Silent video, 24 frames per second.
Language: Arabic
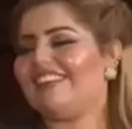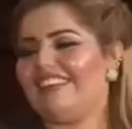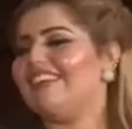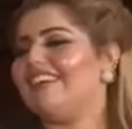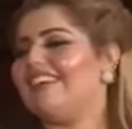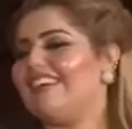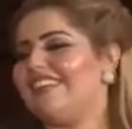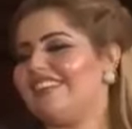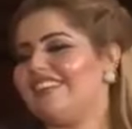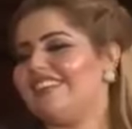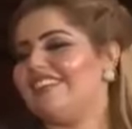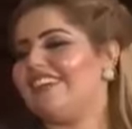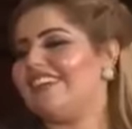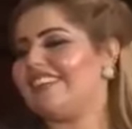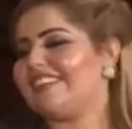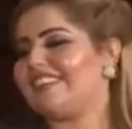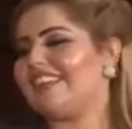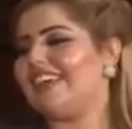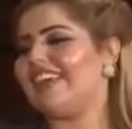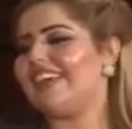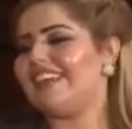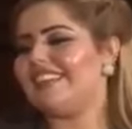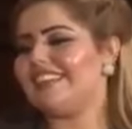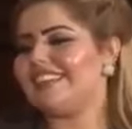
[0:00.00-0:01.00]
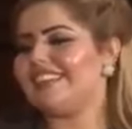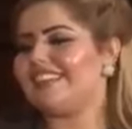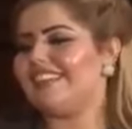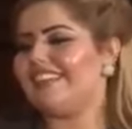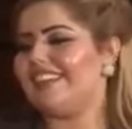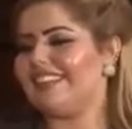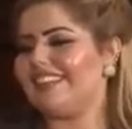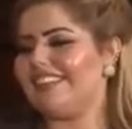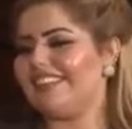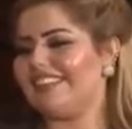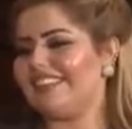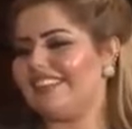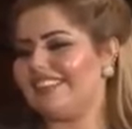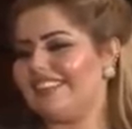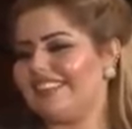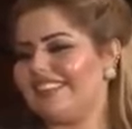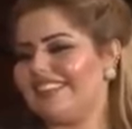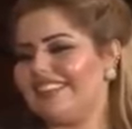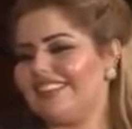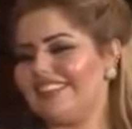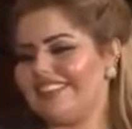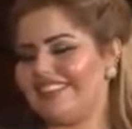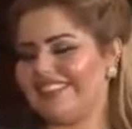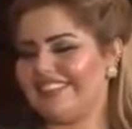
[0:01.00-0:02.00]
الله الله صح لسانك
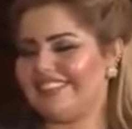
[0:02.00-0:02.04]
الطول